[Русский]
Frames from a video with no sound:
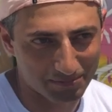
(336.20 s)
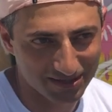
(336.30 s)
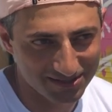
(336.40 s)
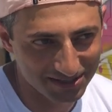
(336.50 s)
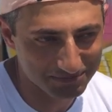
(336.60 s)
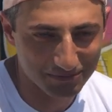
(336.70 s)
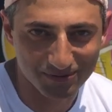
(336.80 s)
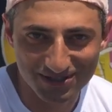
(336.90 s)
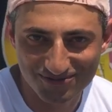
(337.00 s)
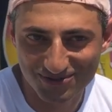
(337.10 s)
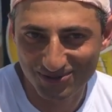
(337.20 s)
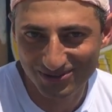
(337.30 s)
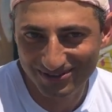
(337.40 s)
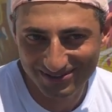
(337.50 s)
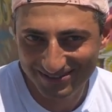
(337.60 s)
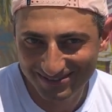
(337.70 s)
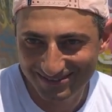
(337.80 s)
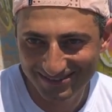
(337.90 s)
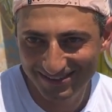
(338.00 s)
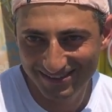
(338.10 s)
попросите попасть, все.
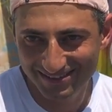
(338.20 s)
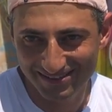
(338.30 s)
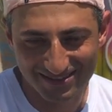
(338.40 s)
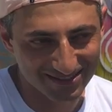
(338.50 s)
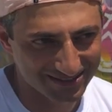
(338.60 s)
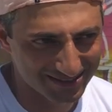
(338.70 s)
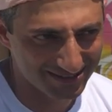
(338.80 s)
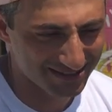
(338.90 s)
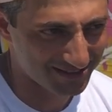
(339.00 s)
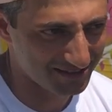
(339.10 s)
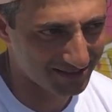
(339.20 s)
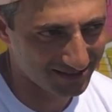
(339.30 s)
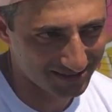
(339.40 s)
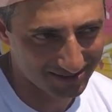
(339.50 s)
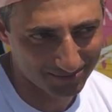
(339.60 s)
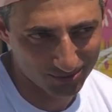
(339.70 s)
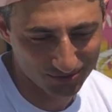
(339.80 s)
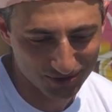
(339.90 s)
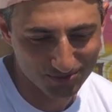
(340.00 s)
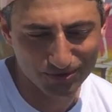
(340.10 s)
Если, если
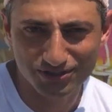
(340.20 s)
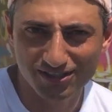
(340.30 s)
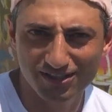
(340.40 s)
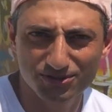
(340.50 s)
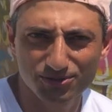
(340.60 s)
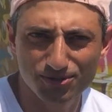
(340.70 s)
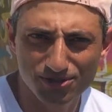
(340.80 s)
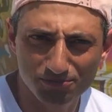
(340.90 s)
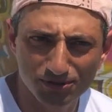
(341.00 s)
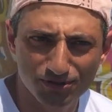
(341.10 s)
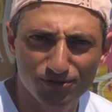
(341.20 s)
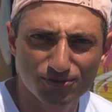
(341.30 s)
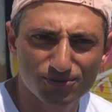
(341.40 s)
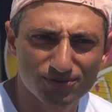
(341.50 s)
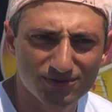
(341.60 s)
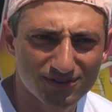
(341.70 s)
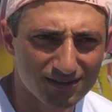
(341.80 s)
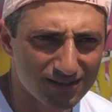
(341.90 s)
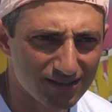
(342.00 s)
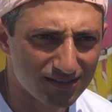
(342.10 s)
будет возможность, я, конечно, с удовольствием потренирую.
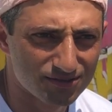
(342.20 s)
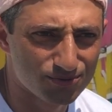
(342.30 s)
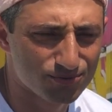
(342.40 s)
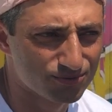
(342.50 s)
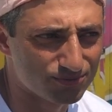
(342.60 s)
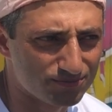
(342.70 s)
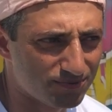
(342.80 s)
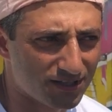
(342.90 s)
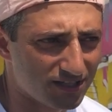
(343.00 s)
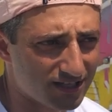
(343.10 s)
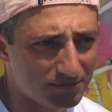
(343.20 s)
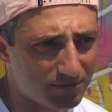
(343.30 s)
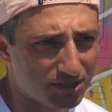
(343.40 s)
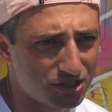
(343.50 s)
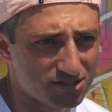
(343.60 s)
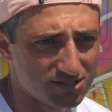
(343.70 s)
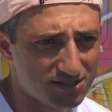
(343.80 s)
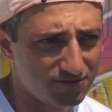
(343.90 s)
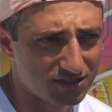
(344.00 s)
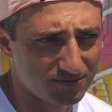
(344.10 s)
Ну, когда ко мне обращаются за
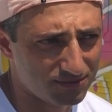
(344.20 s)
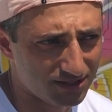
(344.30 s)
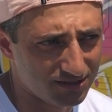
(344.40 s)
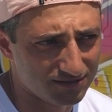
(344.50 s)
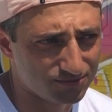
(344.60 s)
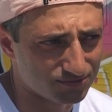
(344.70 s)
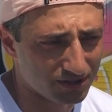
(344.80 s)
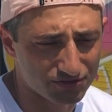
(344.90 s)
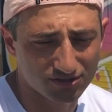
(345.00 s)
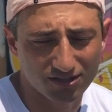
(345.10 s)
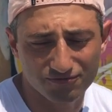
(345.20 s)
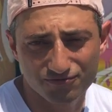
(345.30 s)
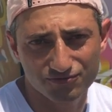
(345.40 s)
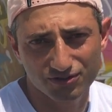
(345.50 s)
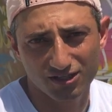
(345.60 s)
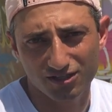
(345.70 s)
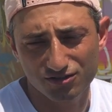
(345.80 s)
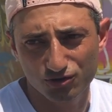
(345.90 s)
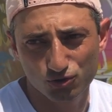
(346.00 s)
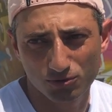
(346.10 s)
советом, я, ну, я всегда, всегда
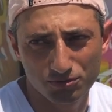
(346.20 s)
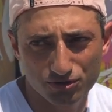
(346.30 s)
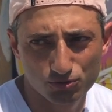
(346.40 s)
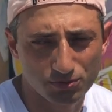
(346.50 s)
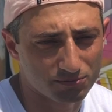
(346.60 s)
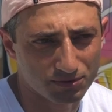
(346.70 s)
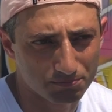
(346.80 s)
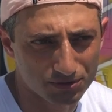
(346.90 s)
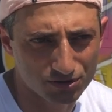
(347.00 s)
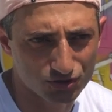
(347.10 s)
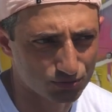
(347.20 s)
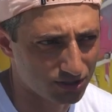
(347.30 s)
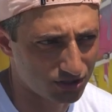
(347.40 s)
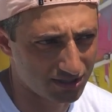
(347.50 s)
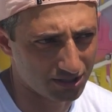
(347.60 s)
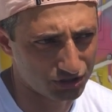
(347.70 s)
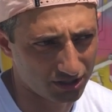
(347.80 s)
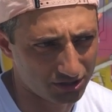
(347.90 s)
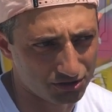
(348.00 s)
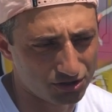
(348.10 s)
расскажу, объясню, подскажу, даже если я
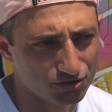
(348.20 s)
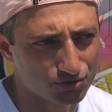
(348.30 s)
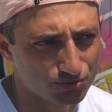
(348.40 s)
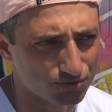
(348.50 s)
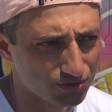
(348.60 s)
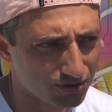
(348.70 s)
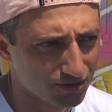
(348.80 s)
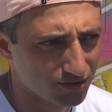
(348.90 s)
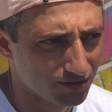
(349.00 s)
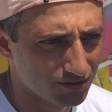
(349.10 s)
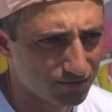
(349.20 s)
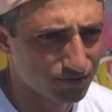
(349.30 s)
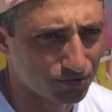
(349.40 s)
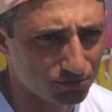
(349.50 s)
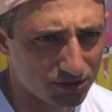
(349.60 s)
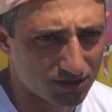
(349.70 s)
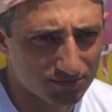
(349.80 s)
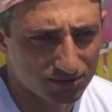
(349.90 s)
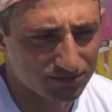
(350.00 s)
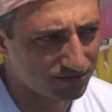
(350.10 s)
человека не тренирую. Вот, у меня как
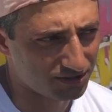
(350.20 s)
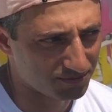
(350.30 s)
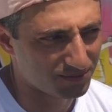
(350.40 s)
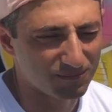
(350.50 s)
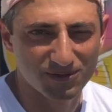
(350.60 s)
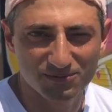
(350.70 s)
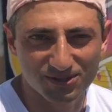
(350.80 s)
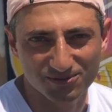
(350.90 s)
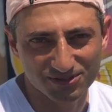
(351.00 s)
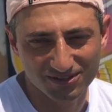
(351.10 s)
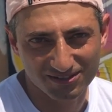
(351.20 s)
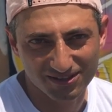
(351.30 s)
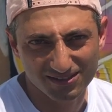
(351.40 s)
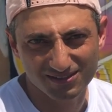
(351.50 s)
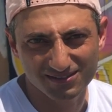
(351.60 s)
бы с этим проблем нету никогда.